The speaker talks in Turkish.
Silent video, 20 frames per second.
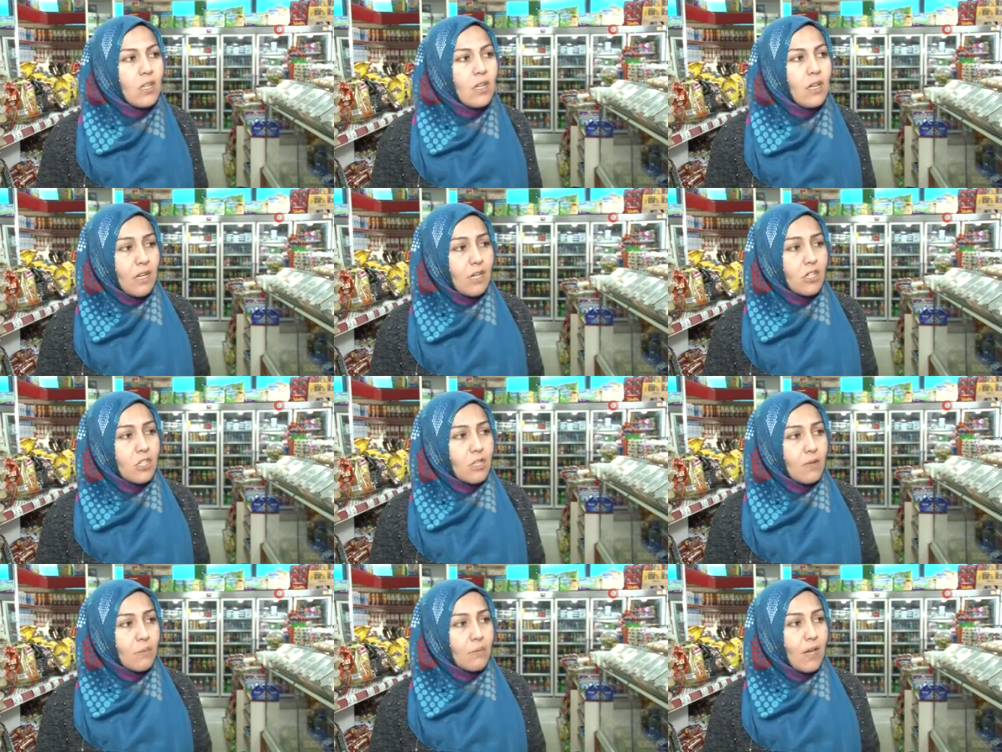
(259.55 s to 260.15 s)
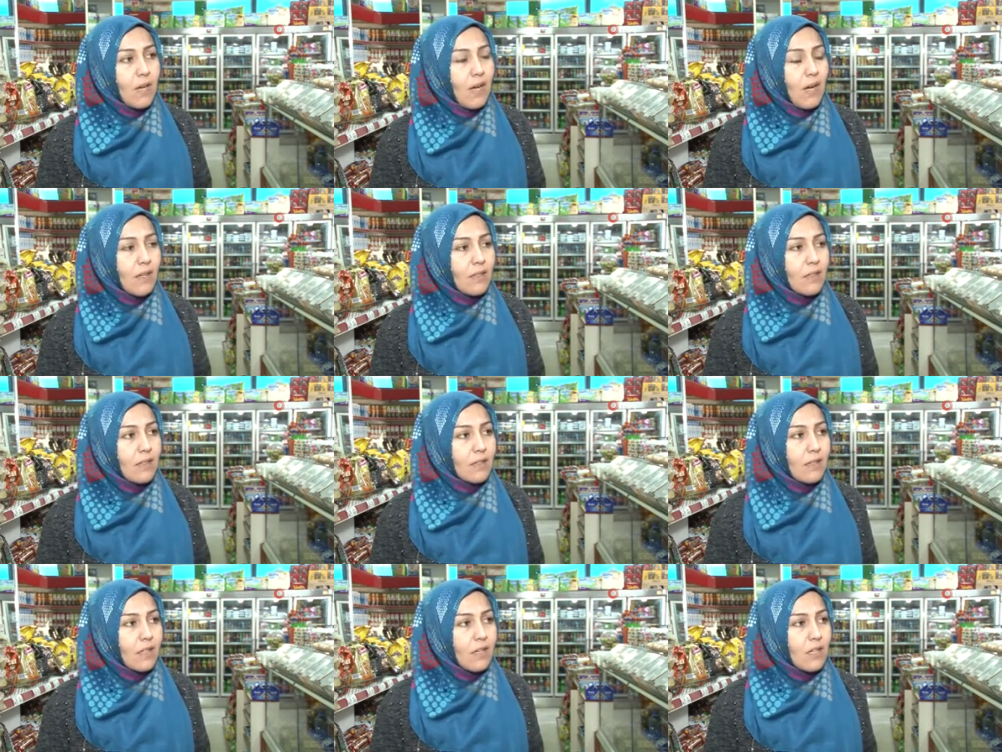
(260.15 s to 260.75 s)
Eşim
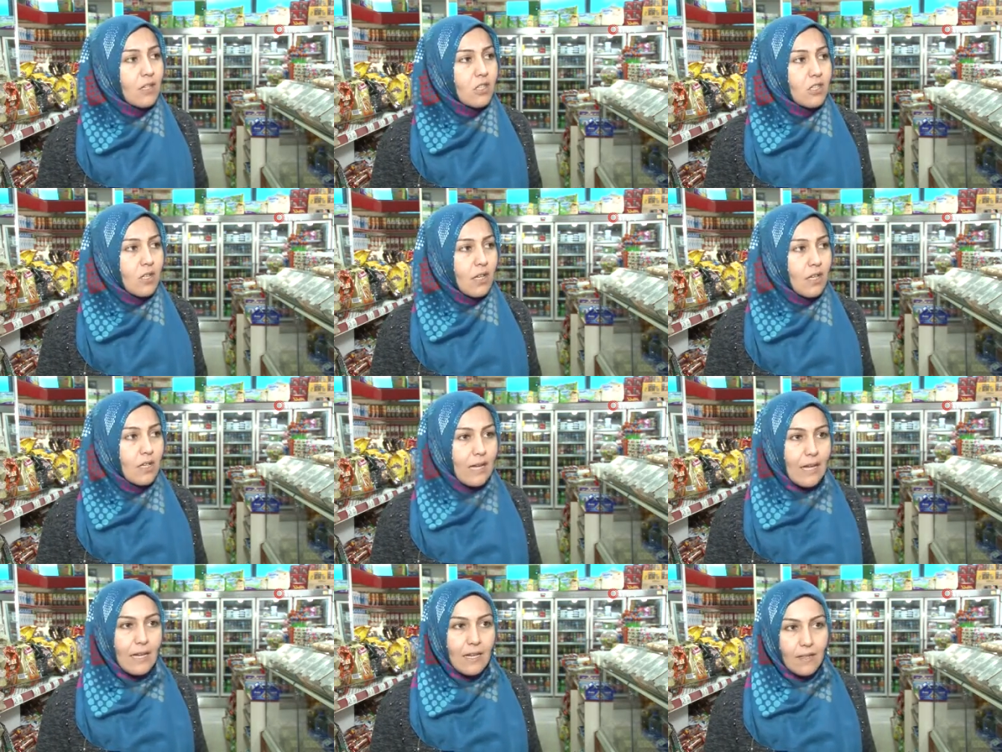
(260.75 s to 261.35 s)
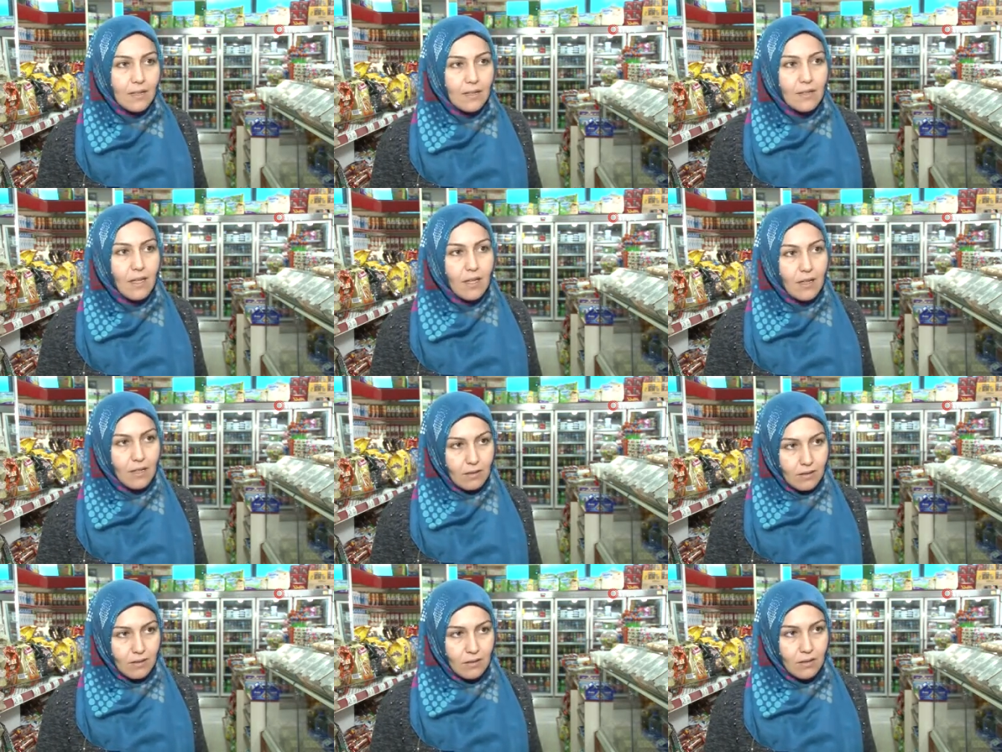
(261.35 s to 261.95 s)
geldiğinde işte gelinini
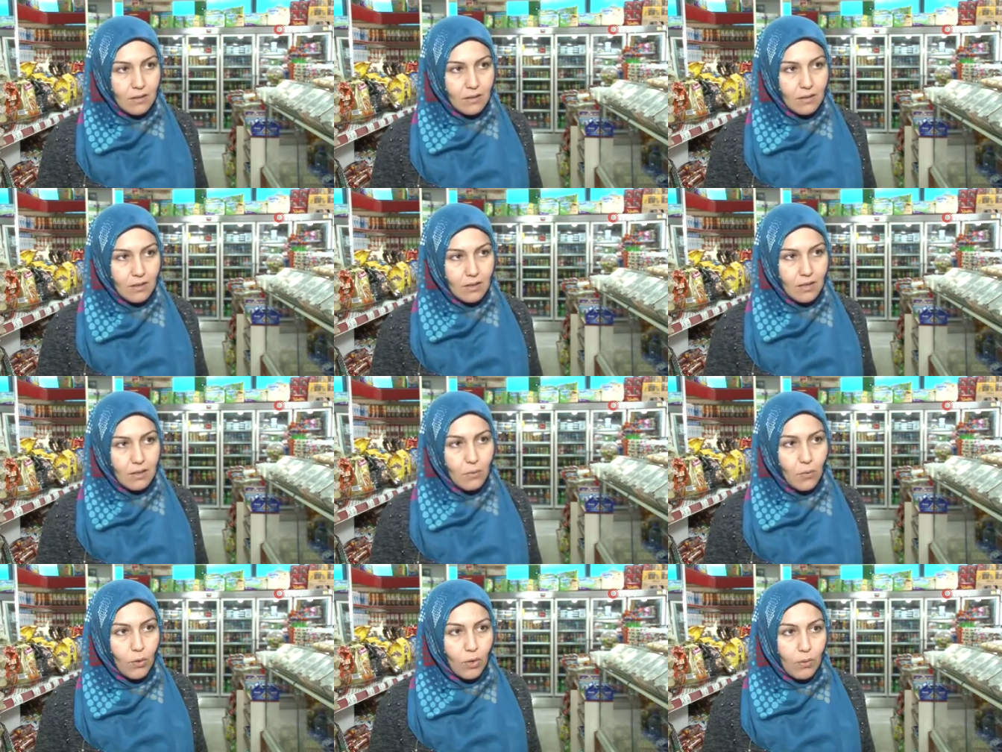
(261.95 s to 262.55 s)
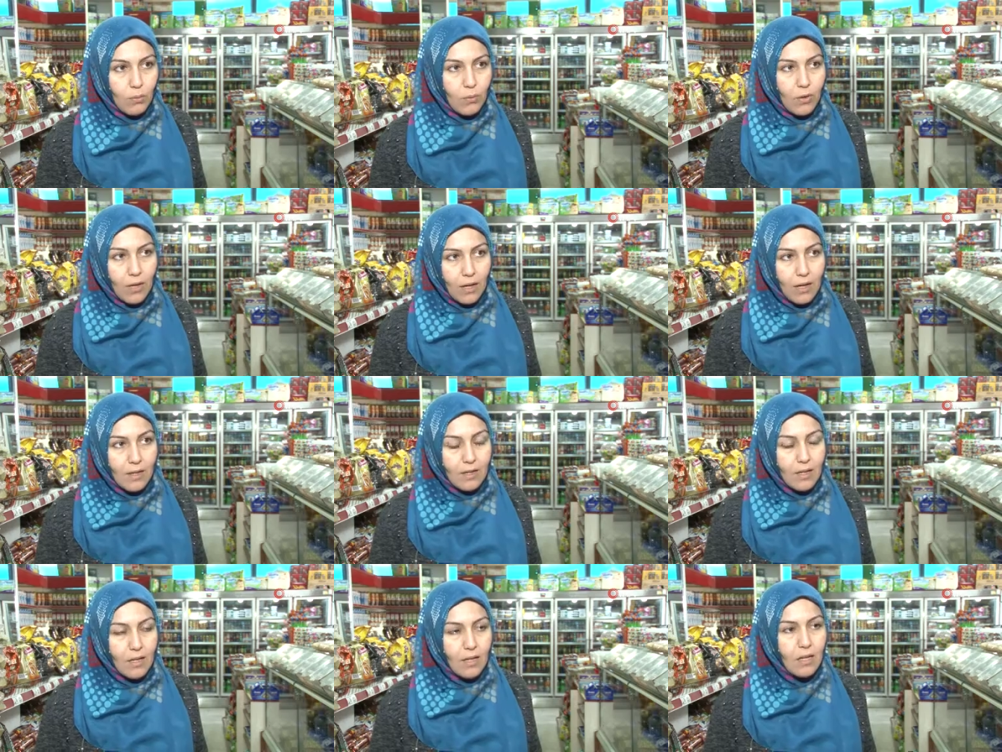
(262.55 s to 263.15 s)
aradık. Dedi böyle böyle
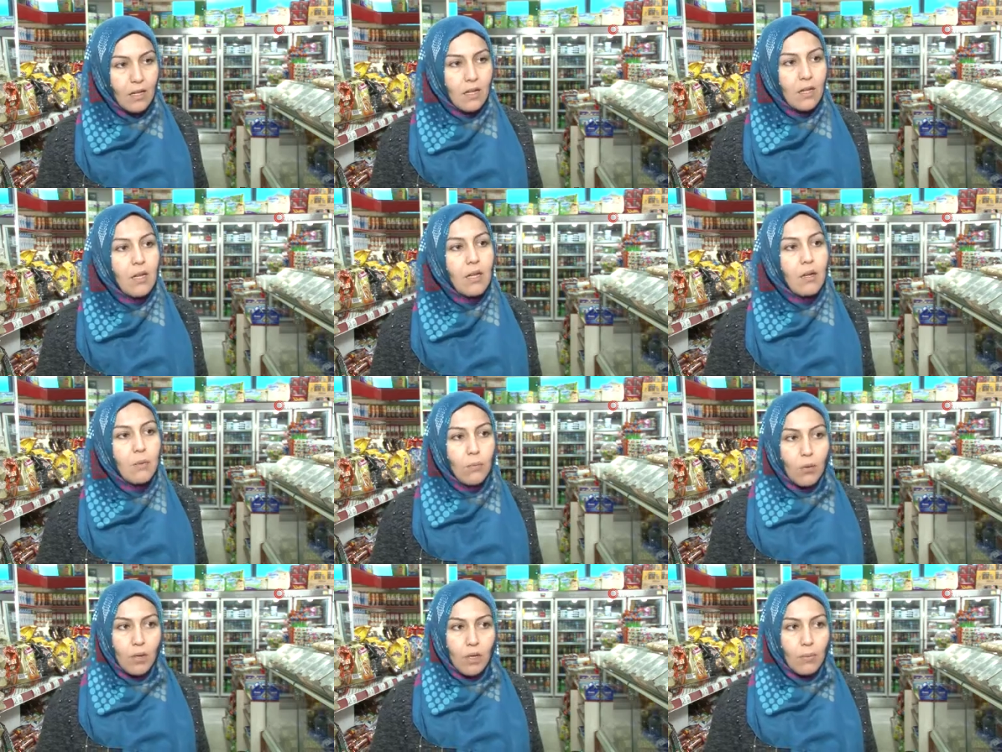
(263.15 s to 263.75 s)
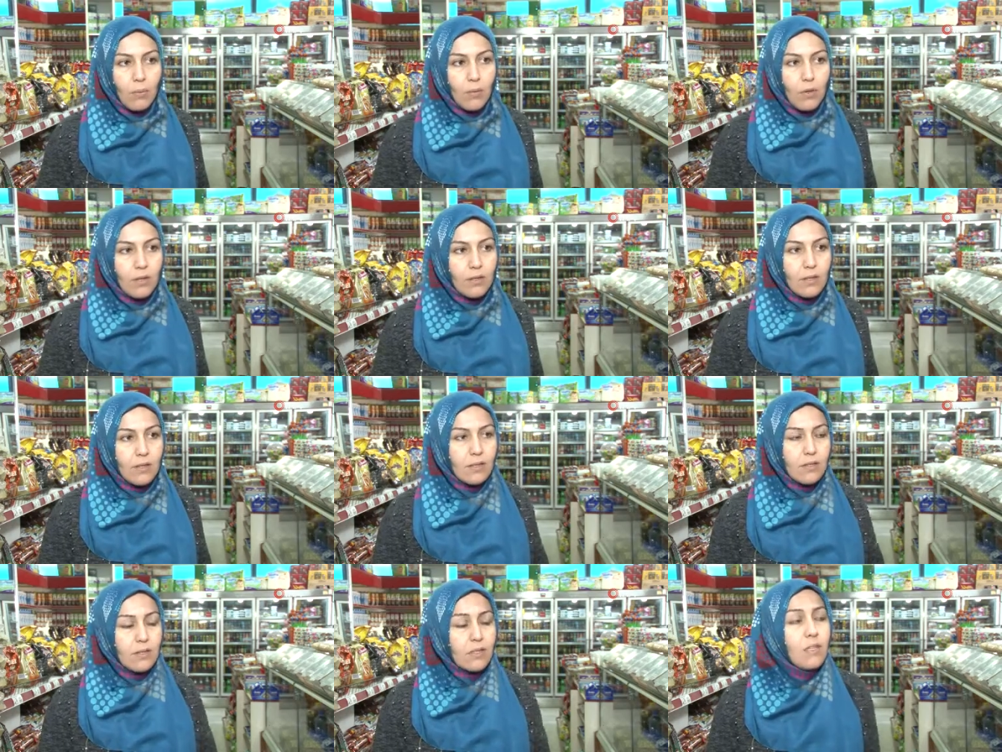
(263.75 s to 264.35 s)
ara, böyle böyle
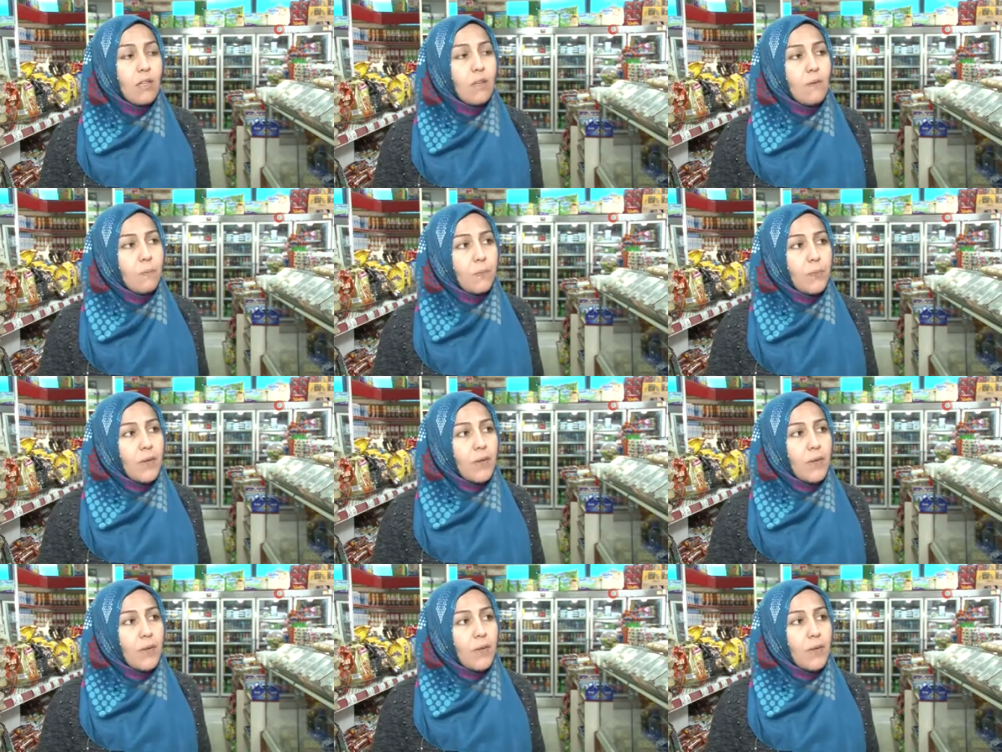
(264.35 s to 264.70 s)
dedi.